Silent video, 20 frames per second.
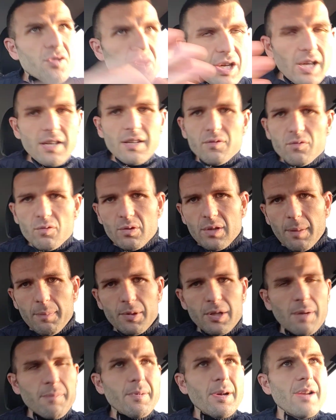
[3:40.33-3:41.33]
Cioè, che
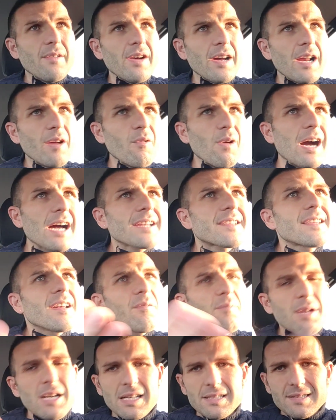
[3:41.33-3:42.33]
potrebbe arrivare quarta,
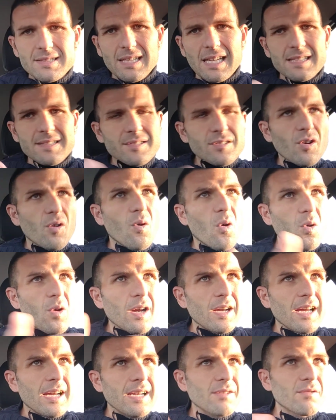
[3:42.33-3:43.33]
il Milan stesso
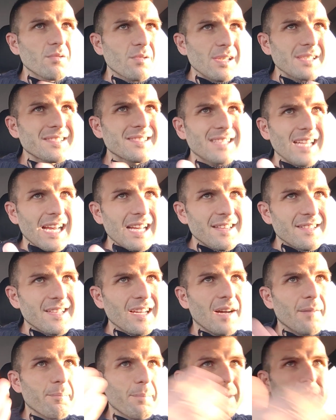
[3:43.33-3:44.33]
comunque che comunque
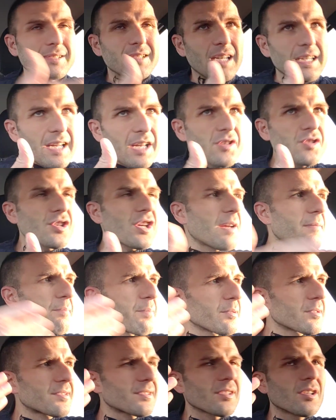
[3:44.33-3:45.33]
stenta, ha perso anche in
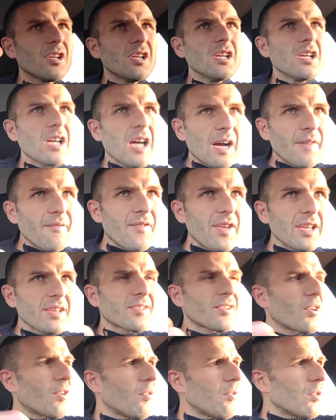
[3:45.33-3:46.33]
Champions, ha
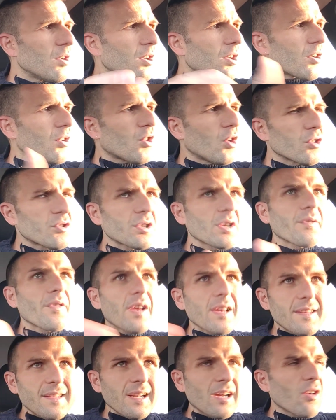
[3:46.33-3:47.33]
vinto contro la
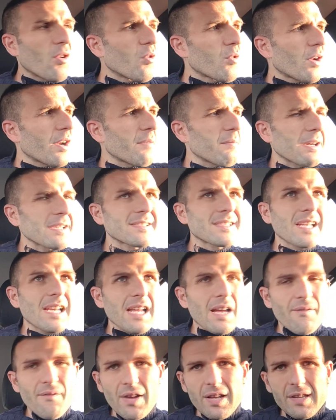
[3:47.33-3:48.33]
Fiorentina comunque è rimasta
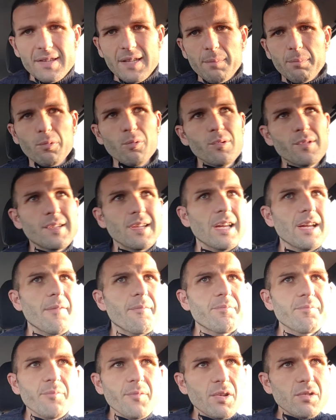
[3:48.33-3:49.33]
lì a 20 punti,
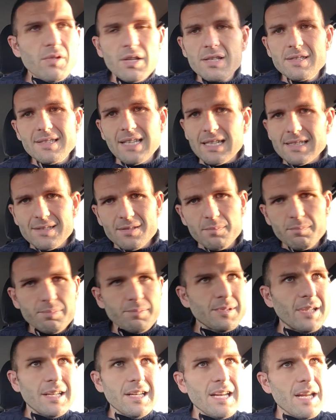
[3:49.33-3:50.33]
quindi sta,
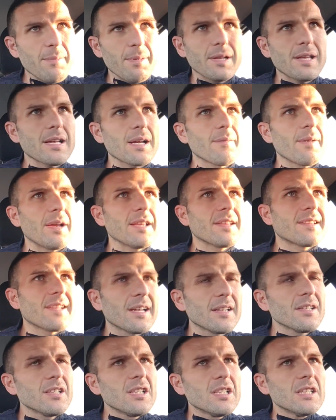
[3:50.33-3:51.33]
sta lì
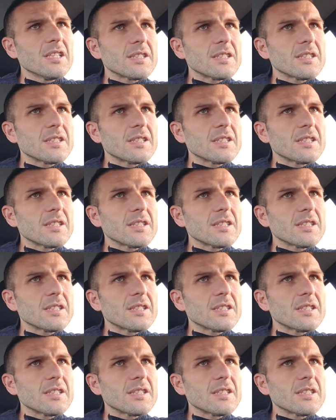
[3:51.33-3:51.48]
praticamente,